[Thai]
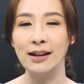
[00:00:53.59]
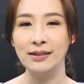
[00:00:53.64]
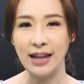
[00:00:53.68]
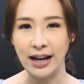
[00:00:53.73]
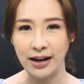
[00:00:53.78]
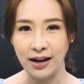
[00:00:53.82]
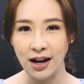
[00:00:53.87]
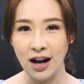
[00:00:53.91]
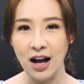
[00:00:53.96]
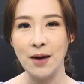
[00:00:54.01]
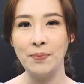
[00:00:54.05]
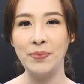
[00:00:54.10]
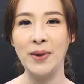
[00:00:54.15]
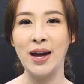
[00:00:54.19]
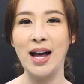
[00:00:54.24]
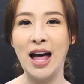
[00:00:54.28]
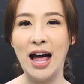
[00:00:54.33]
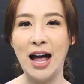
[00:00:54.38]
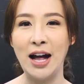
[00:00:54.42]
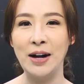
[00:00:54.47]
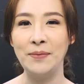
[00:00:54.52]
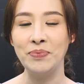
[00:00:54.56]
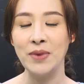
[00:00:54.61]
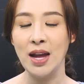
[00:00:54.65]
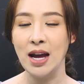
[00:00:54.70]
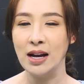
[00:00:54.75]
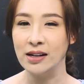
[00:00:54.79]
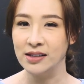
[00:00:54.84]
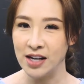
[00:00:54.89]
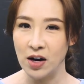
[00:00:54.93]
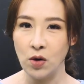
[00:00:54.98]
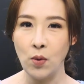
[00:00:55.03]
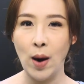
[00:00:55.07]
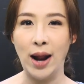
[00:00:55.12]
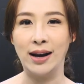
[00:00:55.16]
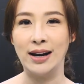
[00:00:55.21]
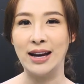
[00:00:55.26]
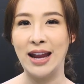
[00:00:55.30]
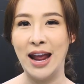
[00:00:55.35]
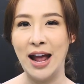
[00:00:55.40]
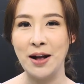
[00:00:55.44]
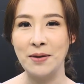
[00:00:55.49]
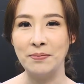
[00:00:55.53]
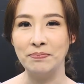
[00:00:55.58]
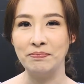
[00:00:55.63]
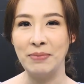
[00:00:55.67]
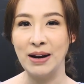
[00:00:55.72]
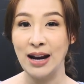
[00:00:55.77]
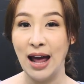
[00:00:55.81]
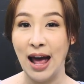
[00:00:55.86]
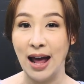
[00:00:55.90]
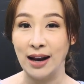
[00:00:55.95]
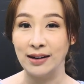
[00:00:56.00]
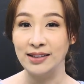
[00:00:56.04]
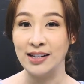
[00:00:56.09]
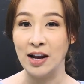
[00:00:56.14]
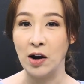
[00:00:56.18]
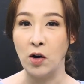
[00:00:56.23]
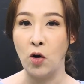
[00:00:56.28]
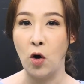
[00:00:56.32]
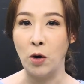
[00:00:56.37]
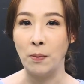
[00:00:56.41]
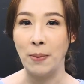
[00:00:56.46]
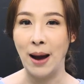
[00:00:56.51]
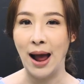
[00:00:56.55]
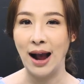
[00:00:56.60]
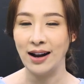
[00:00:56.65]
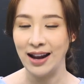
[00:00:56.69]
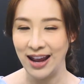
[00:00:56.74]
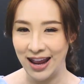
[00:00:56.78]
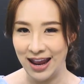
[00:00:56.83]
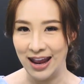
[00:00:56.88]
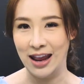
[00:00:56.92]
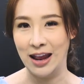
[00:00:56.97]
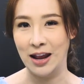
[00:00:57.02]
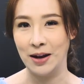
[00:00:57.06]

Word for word: แต่เดิมนะคะจังหวัดนี้เป็นฐานเสียงของพรรค A